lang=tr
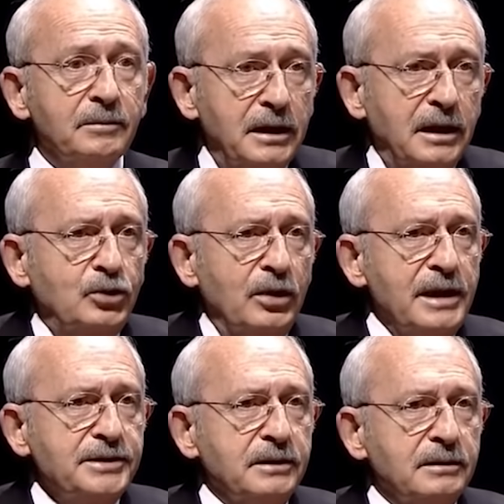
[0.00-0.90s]
Millet
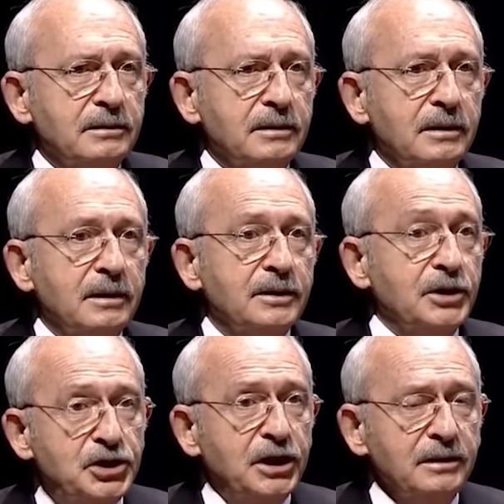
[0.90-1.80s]
öğrensin.
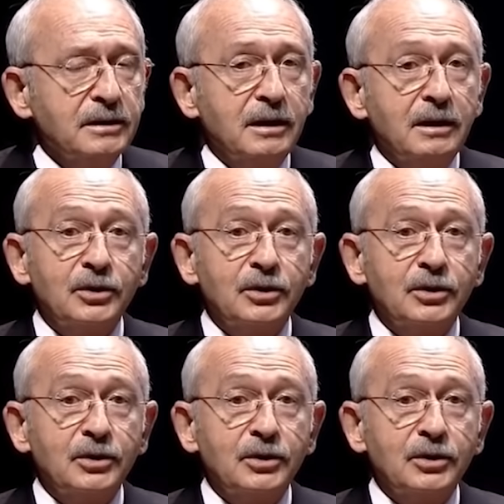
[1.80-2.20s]
Niçin?